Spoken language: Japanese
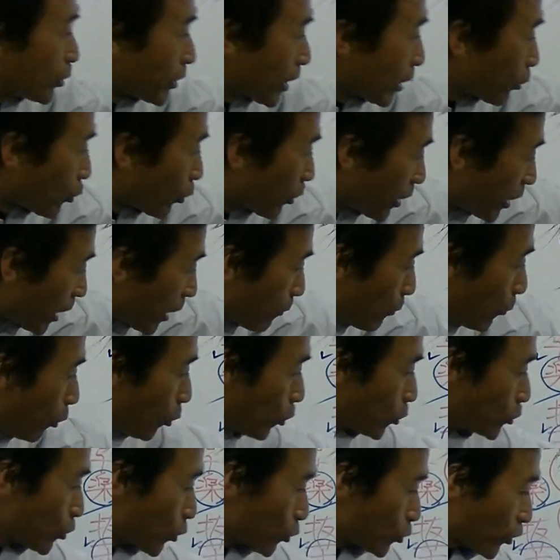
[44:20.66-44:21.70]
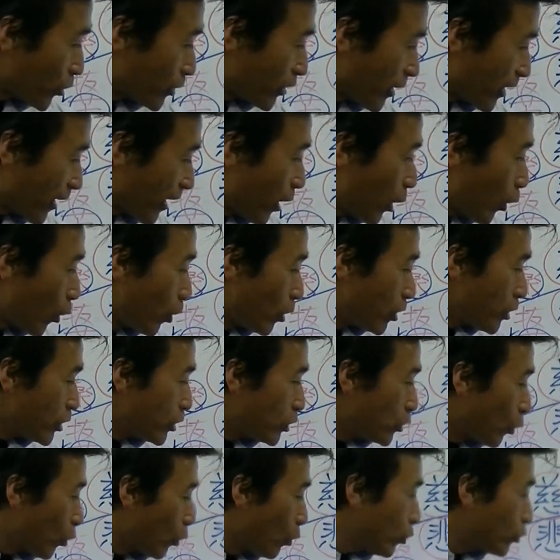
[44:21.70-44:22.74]
いたらこれね妄想といってね
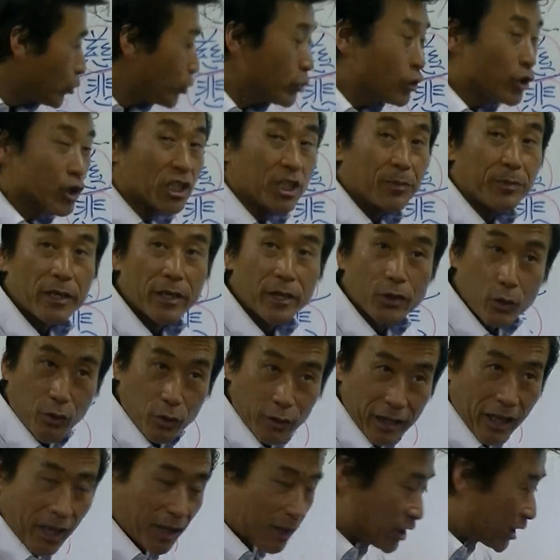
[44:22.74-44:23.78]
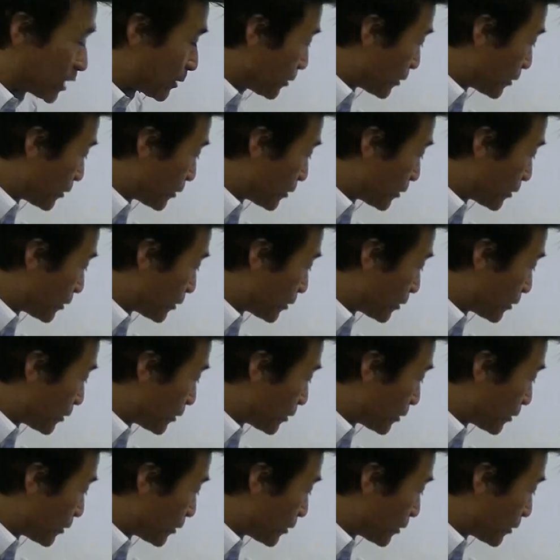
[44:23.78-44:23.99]
人を苦しめるような自